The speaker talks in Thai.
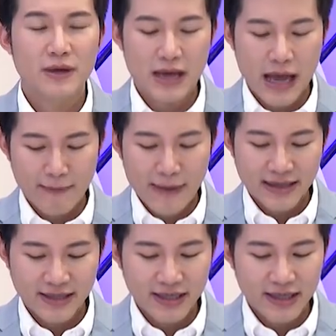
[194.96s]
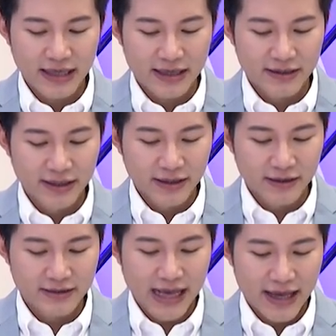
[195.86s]
อ่ะ มาที่อีกหนึ่ง
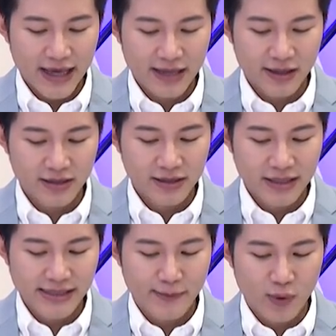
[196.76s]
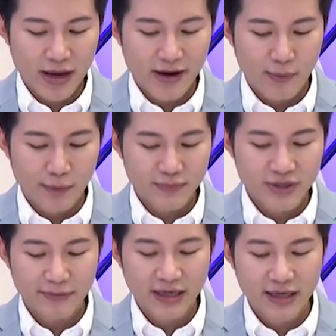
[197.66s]
สาเหตุก็คืออาจารย์บอกว่าระบบ
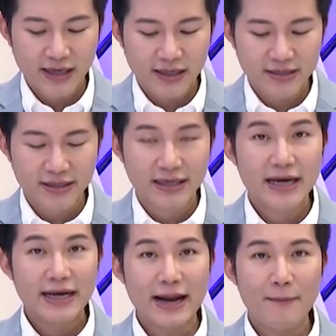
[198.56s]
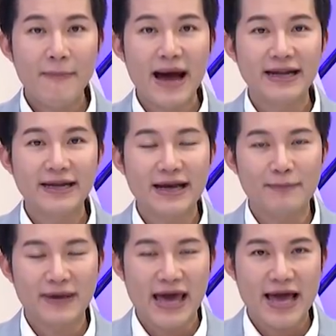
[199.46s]
เชื้อเพลิง ก็คือน้ำมัน
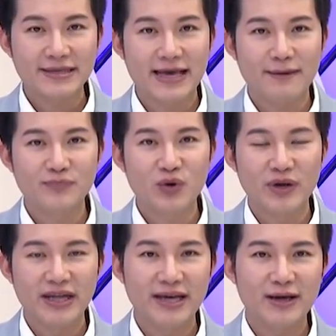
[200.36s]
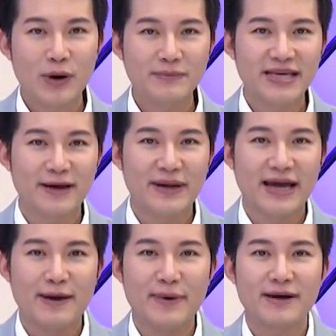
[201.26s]
กับแก๊สครับ ตรงนี้ความเสี่ยงเป็น
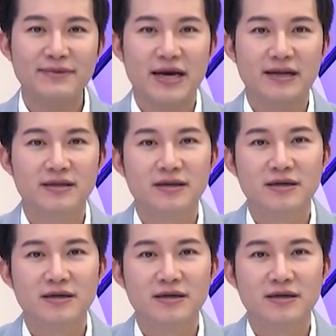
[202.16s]
ยังไงบ้างครับอาจารย์